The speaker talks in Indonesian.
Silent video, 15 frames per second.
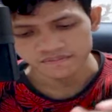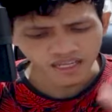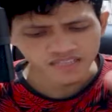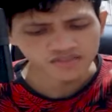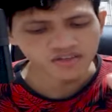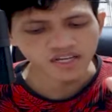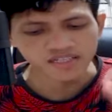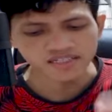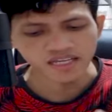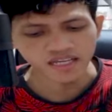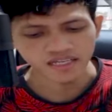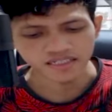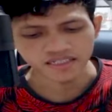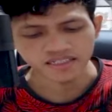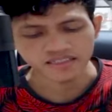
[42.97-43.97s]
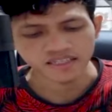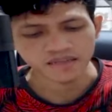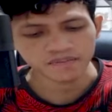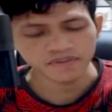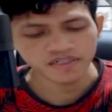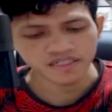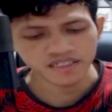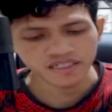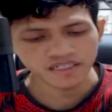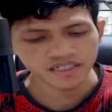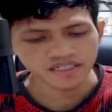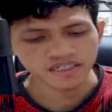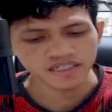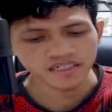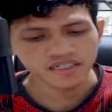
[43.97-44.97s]
Langsung aja kita pergi
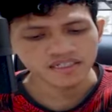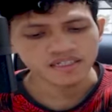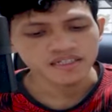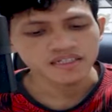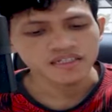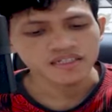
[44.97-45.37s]
ke